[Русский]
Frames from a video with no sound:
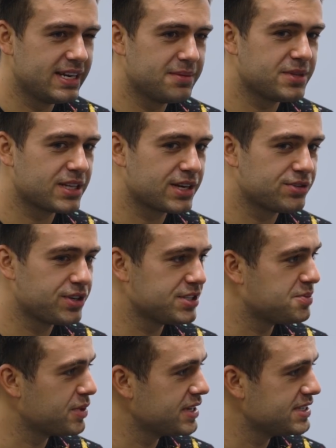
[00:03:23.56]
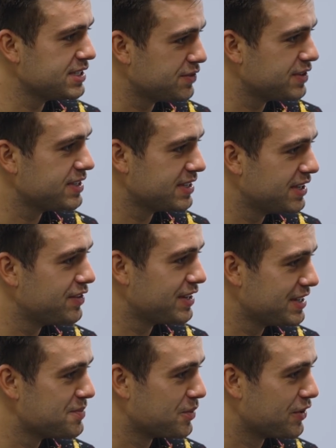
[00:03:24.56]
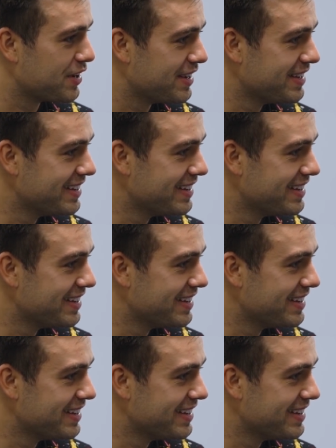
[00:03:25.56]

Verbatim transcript: лям ты открыл 30 магазинов, это, наверное, неплохо.